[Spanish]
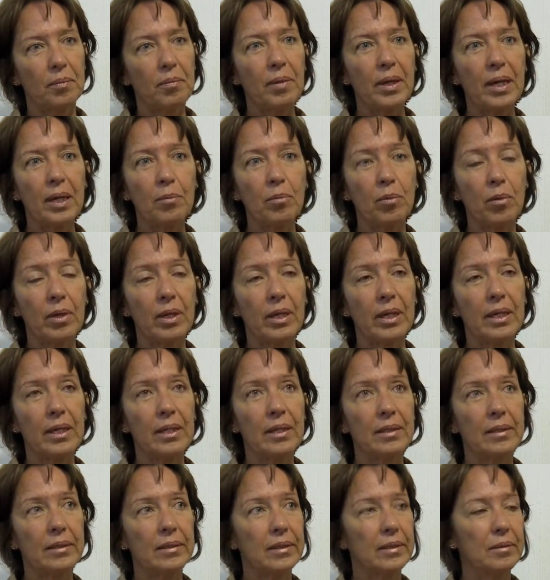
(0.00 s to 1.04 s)
para
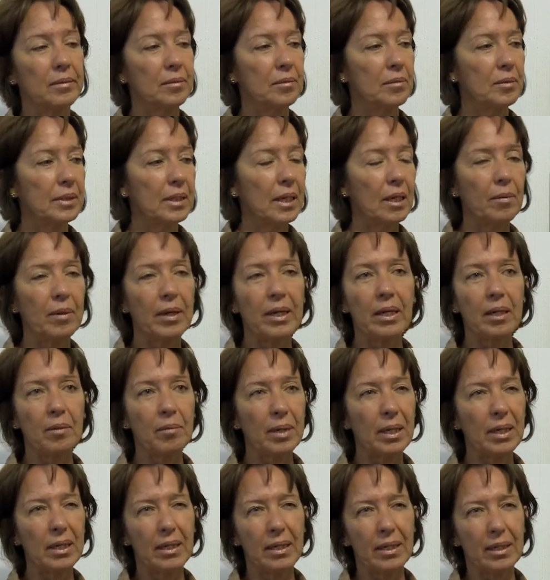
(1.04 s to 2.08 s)
poder salvar
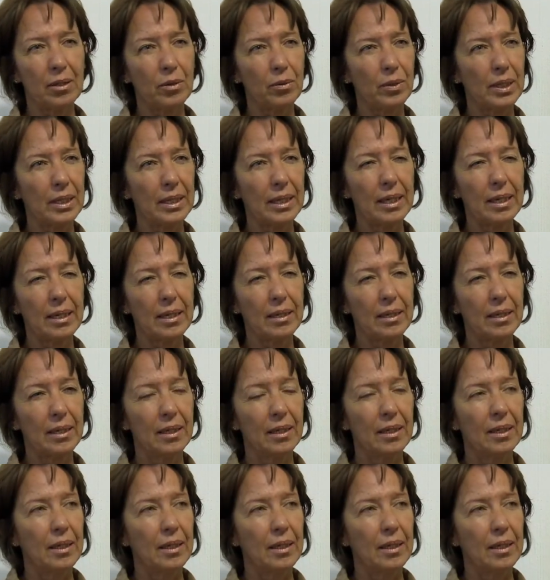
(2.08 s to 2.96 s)
animales de crueldad,